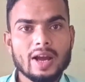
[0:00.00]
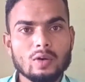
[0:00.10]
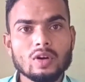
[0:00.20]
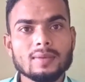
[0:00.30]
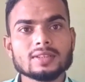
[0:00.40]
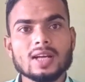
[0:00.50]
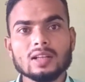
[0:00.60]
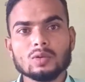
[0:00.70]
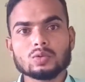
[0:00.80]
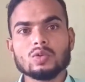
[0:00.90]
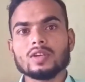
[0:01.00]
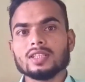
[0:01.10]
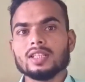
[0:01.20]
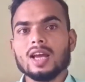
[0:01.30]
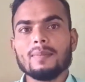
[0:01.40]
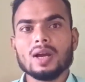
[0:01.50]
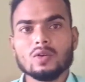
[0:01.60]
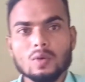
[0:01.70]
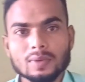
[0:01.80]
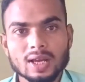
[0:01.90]
हेलो नमस्कार दोस्तों कैसे हैं आप
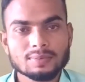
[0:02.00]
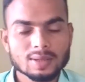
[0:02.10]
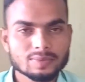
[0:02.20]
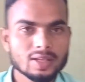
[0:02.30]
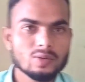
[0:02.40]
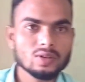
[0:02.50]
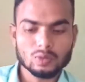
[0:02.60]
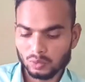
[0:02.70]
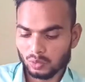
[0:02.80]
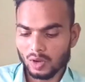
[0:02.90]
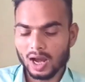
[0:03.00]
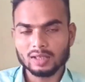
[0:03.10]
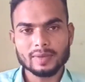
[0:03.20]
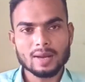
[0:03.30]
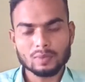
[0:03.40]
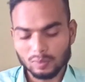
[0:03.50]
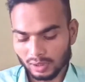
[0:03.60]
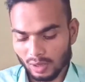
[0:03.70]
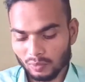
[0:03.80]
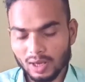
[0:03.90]
आई होप कि आप सब सही होंगे दोस्तों आज मैं आपको
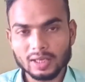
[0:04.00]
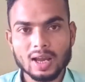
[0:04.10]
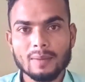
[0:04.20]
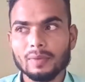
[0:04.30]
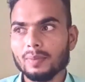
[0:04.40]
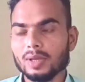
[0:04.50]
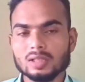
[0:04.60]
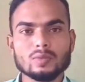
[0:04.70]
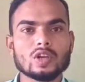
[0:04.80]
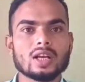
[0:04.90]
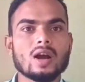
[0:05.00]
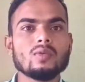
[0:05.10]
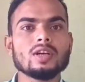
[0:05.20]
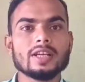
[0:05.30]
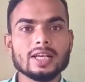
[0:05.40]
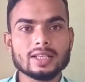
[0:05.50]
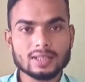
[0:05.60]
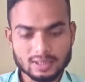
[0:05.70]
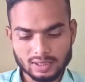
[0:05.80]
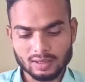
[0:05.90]
बताऊंगा कि अपना फेसबुक अकाउंट
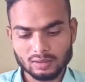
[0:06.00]
डिलीट कैसे